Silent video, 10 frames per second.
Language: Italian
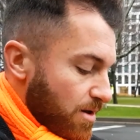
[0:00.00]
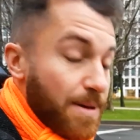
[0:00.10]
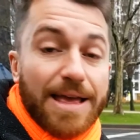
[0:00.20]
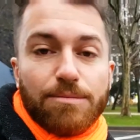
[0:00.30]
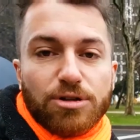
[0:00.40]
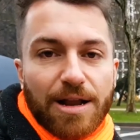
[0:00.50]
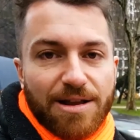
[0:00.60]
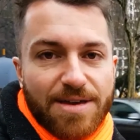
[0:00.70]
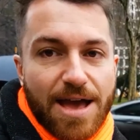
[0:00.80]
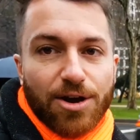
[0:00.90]
perché buttarla
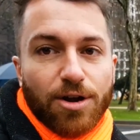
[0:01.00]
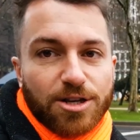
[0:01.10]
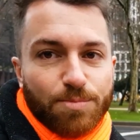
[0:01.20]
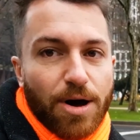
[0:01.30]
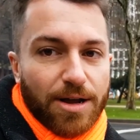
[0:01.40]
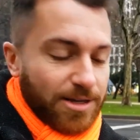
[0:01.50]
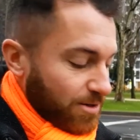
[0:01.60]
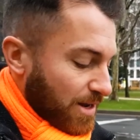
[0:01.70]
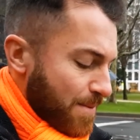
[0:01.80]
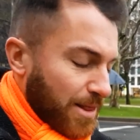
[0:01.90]
via? È ancora sporca,
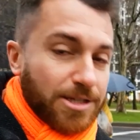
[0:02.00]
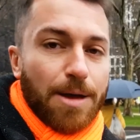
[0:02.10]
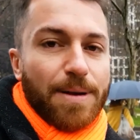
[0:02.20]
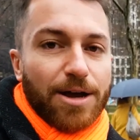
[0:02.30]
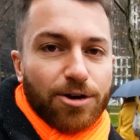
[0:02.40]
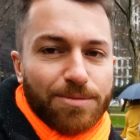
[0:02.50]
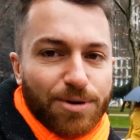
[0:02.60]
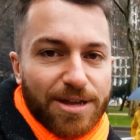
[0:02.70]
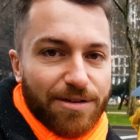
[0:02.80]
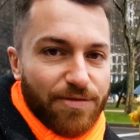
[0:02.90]
sicuramente saprà ancora un po'
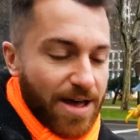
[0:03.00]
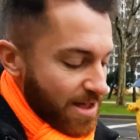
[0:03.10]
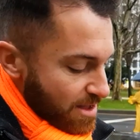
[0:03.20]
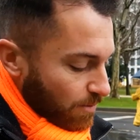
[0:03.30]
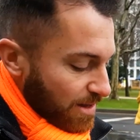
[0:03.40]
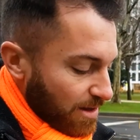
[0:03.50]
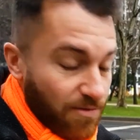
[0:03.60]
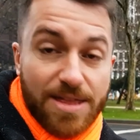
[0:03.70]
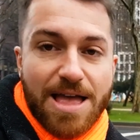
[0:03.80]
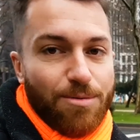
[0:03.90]
di caffè. Quindi
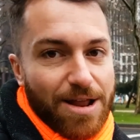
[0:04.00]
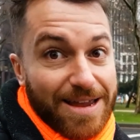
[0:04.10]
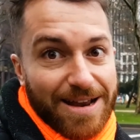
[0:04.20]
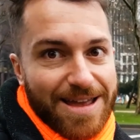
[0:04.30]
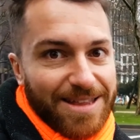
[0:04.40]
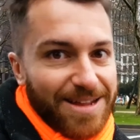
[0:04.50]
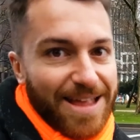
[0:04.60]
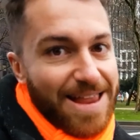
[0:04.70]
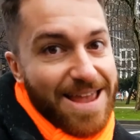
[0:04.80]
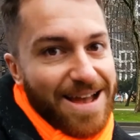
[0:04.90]
vendiamola ai clienti
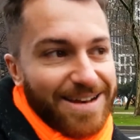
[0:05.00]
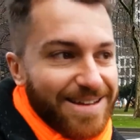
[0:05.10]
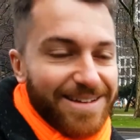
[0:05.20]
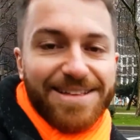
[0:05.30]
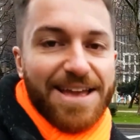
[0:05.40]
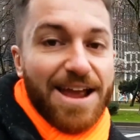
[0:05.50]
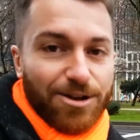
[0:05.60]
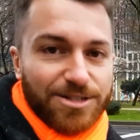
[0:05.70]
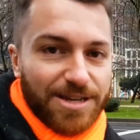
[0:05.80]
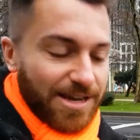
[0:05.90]
italiani e
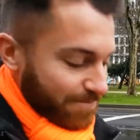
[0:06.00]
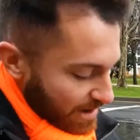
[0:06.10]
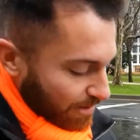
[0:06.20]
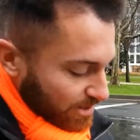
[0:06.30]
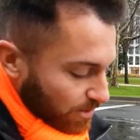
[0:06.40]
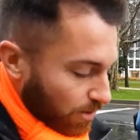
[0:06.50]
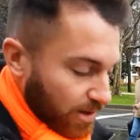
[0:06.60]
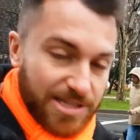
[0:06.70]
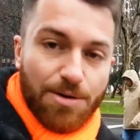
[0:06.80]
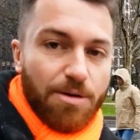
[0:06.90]
così e questo è quello
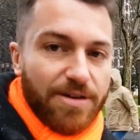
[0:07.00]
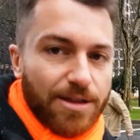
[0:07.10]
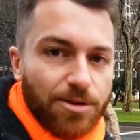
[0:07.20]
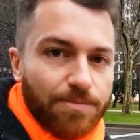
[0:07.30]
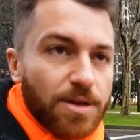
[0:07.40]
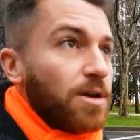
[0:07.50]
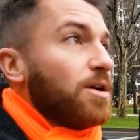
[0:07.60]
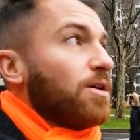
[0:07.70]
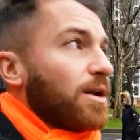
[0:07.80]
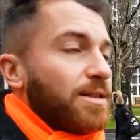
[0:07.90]
che stiamo vivendo
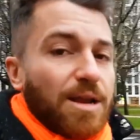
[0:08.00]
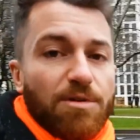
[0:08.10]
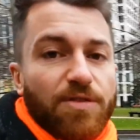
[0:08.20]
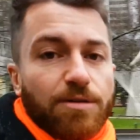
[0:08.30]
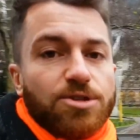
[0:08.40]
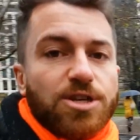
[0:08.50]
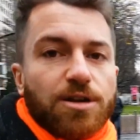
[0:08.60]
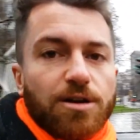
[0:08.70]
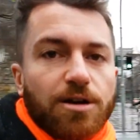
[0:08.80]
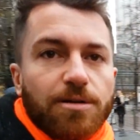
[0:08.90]
ora andremo a fare un
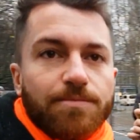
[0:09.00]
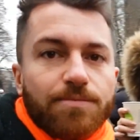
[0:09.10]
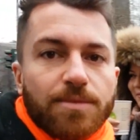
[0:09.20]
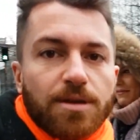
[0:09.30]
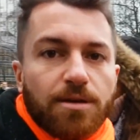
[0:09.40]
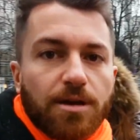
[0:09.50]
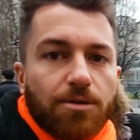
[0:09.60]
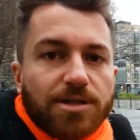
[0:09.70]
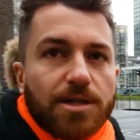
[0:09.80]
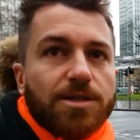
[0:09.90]
giro in
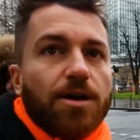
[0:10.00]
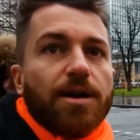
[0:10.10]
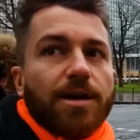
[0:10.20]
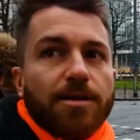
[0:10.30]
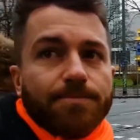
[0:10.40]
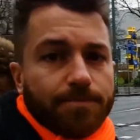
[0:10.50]
questa zona che